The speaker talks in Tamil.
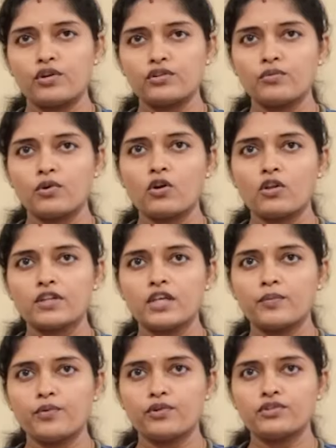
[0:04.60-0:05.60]
பிறந்த
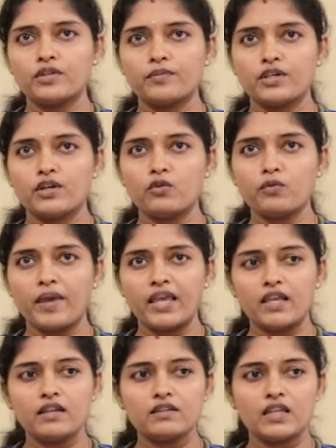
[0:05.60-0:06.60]
குழந்தைங்க பொறுத்த மட்டும்
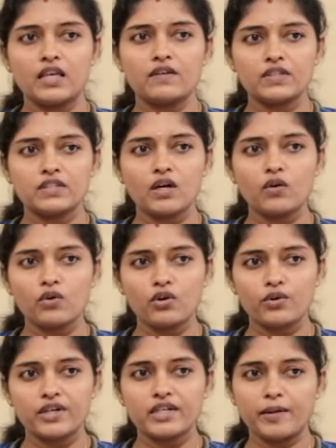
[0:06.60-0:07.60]
மெயின் திங் வந்து
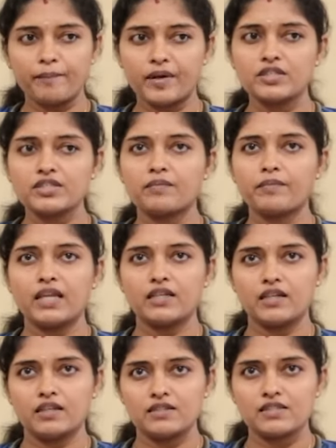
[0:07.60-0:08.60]
அவங்களோட டெம்பரேச்சர்
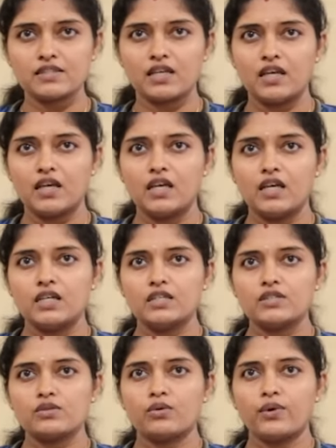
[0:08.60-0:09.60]
மெயின்டெனன்ஸ்
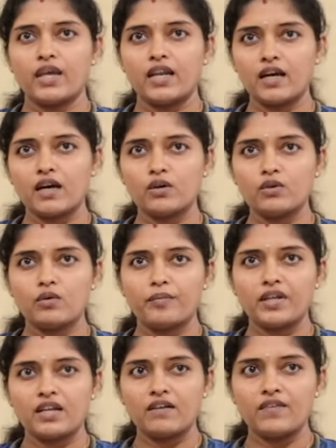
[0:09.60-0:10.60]
ஸோ என்னாகும்
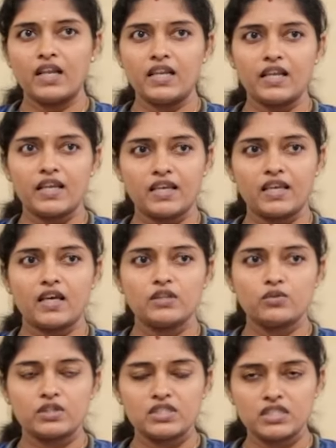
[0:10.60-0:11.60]
அப்படின்னா வெளியில்
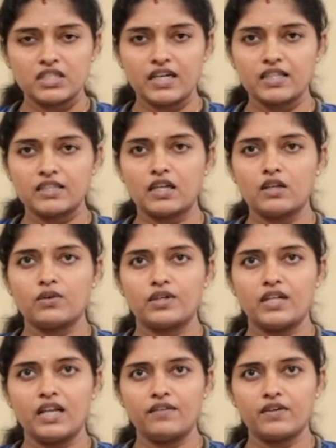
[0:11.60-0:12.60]
எங்கேயாவது ஒரு சின்ன இடத்துல
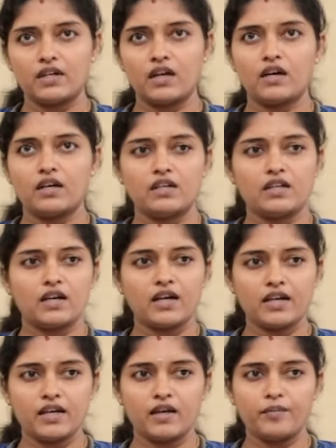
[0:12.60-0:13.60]
ஒரு டெலிவர்
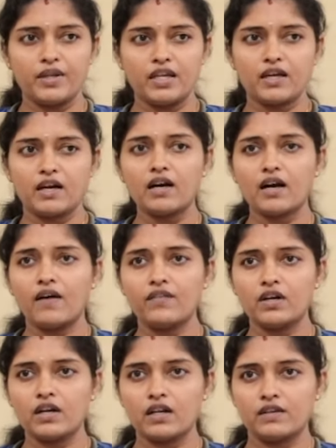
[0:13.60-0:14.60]
ஆகுறாங்க அப்படின்னா
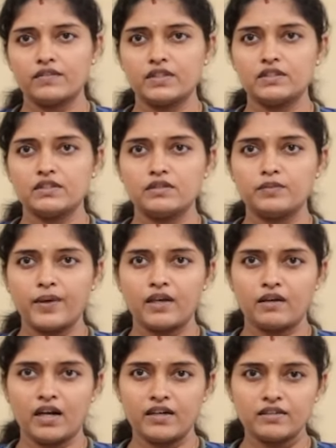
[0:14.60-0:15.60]
அவங்கள வந்து
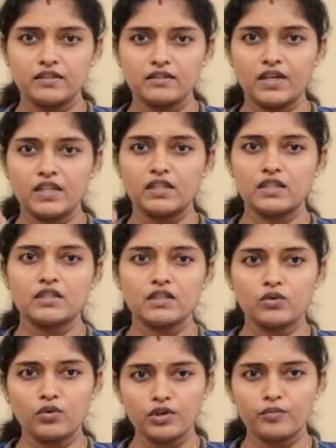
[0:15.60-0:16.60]
அடுத்த
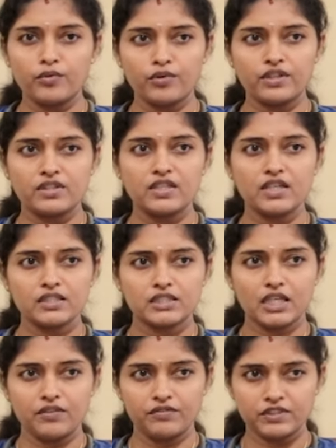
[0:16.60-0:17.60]
வைத்தியத்துக்கு கொண்டு போகிறதுக்கு அந்த
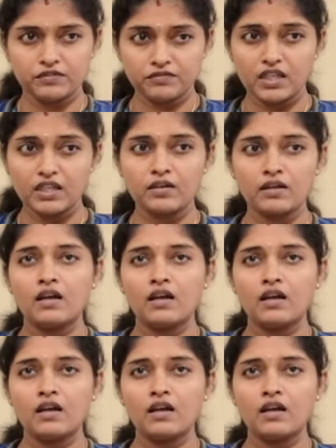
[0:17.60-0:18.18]
ஷிஃப்டிங்